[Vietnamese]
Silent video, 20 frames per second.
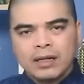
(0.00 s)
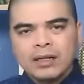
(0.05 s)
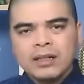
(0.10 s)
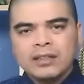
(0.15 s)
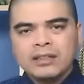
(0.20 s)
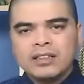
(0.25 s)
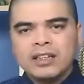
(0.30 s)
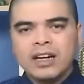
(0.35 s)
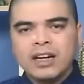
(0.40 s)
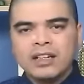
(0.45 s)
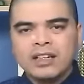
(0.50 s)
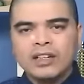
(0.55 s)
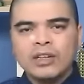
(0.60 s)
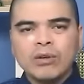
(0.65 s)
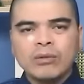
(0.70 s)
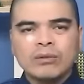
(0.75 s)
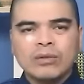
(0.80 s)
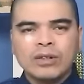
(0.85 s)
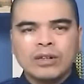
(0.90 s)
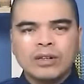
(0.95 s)
đừng chờ đến
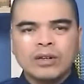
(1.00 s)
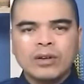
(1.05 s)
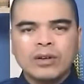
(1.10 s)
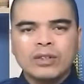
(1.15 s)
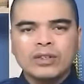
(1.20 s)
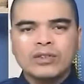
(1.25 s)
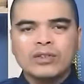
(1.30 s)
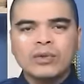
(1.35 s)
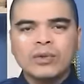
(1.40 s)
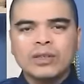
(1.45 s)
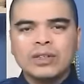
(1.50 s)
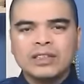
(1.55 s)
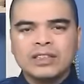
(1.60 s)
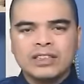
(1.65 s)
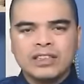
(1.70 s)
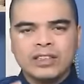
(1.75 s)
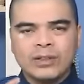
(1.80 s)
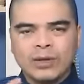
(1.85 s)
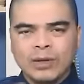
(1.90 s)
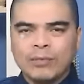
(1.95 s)
lúc con run
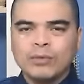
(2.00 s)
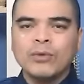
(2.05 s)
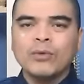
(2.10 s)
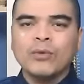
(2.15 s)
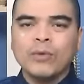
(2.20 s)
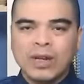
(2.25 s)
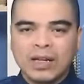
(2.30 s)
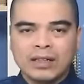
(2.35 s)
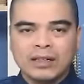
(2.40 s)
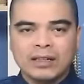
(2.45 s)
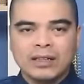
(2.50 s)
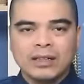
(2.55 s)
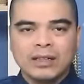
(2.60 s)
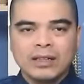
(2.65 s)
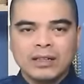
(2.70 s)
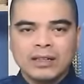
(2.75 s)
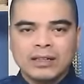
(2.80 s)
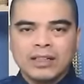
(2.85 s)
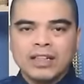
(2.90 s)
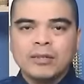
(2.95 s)
xéo nắm cũng quản
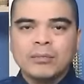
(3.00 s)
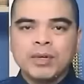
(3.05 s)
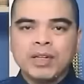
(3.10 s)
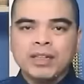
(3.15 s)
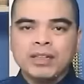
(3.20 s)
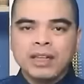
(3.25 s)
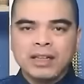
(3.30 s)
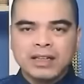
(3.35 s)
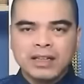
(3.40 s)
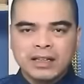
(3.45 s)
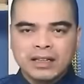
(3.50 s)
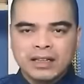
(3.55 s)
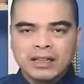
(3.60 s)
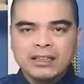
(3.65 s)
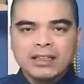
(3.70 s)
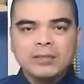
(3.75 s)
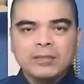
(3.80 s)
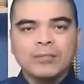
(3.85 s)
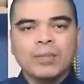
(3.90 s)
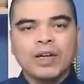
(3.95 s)
thì mới thể hiện
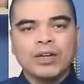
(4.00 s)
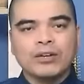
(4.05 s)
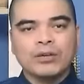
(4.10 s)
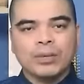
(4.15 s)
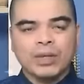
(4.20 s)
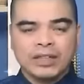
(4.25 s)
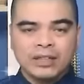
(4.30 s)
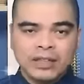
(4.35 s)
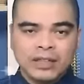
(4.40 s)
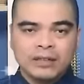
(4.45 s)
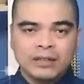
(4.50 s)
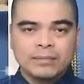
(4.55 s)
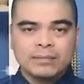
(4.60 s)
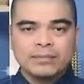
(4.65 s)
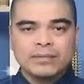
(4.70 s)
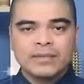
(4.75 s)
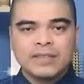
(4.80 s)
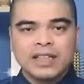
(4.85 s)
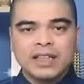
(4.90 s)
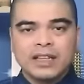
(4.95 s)
cái sức mạnh của bản thân
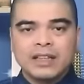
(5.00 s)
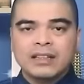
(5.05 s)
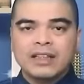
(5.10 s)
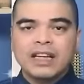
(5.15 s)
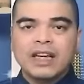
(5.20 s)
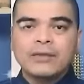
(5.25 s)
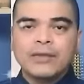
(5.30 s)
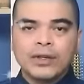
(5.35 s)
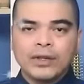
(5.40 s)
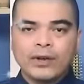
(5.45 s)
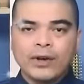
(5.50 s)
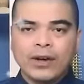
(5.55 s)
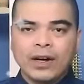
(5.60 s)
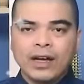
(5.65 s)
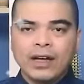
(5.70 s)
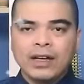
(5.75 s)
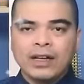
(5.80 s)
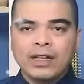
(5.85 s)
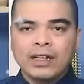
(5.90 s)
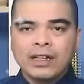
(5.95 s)
thay vào
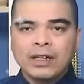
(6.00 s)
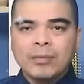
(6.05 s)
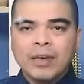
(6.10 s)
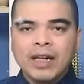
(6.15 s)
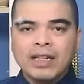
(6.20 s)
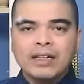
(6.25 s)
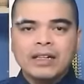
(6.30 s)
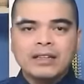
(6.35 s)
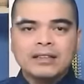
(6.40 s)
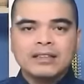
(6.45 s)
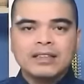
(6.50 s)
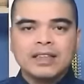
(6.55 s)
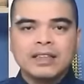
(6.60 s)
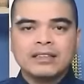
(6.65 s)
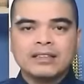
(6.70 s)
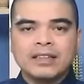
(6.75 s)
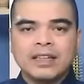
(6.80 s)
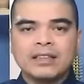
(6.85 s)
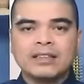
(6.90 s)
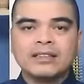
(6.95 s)
đó các bạn nên
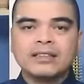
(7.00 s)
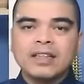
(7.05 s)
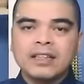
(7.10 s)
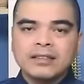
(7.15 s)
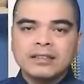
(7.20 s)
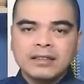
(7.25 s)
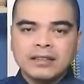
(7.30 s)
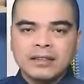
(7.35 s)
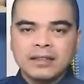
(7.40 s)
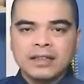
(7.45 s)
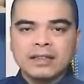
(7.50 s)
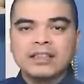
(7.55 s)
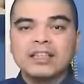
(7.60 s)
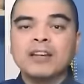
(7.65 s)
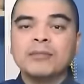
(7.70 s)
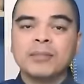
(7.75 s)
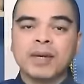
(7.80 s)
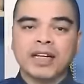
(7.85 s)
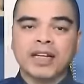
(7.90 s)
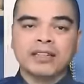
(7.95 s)
dần dần xây dựng cái
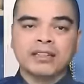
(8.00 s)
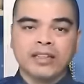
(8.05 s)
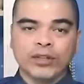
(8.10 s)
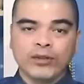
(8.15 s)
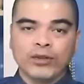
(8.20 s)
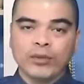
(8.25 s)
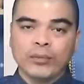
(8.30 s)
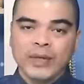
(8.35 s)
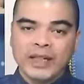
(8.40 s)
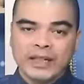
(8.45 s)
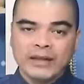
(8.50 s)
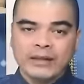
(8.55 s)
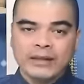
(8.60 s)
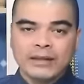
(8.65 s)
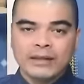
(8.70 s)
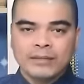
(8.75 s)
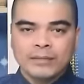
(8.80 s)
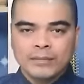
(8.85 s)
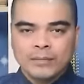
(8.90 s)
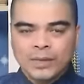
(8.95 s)
tầm ảnh hưởng của mình
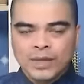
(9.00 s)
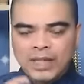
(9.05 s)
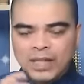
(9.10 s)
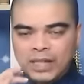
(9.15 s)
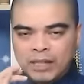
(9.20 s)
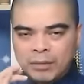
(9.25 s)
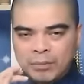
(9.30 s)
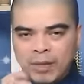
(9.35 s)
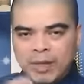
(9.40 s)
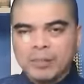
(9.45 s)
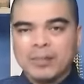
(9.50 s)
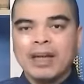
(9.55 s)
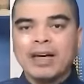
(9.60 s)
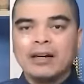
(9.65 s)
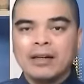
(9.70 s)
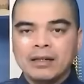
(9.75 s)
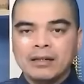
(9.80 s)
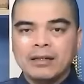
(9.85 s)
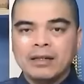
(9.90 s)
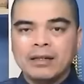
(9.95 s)
một cách là mạnh mẽ
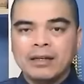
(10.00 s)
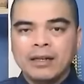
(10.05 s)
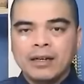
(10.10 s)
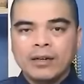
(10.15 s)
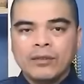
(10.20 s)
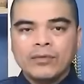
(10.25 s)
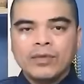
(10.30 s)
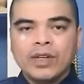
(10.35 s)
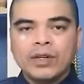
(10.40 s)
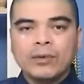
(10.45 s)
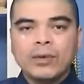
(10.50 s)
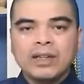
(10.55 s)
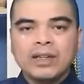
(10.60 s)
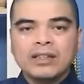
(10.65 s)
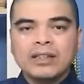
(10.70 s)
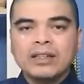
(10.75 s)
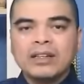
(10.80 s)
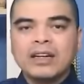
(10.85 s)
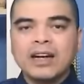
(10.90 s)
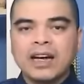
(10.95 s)
hơn vượt qua
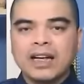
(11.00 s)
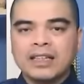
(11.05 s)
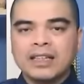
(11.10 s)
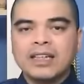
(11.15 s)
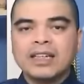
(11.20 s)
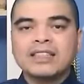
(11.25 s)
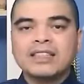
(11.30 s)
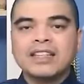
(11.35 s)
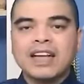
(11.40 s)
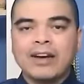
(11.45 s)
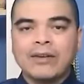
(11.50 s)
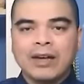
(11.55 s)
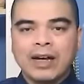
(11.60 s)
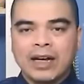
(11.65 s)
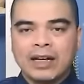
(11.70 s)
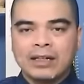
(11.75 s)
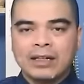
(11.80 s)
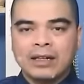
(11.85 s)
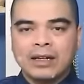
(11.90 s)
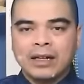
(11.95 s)
tất cả những cái rào
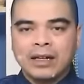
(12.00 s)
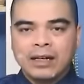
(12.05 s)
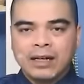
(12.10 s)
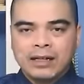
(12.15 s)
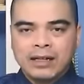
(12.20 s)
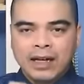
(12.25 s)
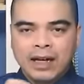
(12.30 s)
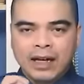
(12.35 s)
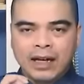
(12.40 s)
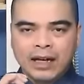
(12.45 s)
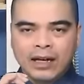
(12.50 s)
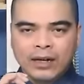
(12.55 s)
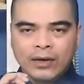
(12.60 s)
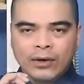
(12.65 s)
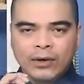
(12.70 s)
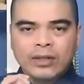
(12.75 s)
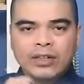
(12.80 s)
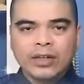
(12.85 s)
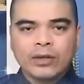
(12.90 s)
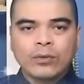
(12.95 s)
cản để
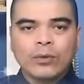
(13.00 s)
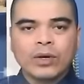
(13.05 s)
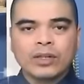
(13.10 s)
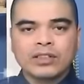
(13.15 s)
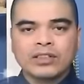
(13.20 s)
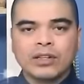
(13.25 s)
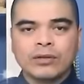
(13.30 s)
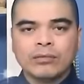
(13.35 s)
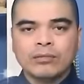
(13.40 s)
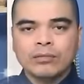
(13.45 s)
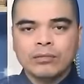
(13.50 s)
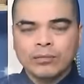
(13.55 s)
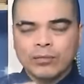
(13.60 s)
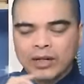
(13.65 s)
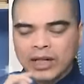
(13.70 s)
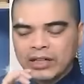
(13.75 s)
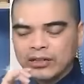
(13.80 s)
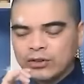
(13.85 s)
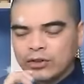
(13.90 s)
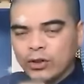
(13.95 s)
có được cuộc sống
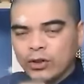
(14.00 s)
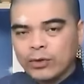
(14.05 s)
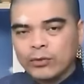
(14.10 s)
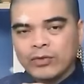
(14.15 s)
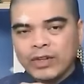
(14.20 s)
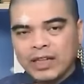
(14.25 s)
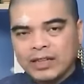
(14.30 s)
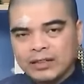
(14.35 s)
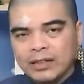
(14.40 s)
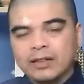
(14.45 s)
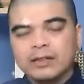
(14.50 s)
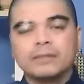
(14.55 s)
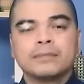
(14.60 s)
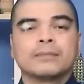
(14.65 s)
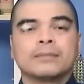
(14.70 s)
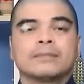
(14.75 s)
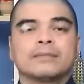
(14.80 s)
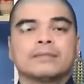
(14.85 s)
một cách trọn vẹn nhất